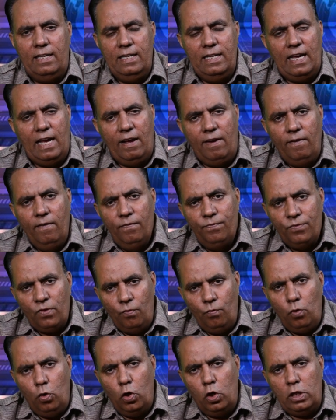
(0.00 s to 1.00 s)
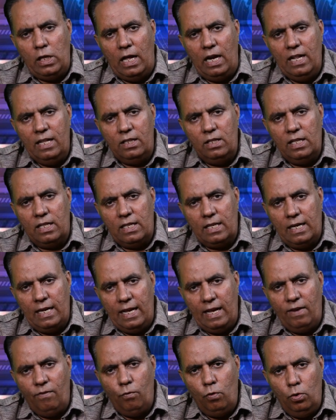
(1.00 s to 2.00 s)
की हैं वो अदालत
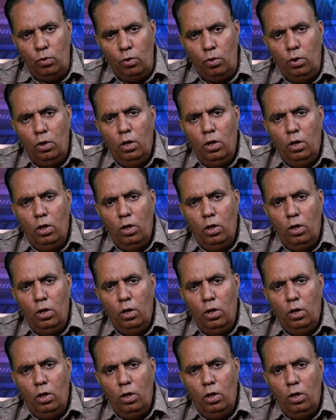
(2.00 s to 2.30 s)
ने वो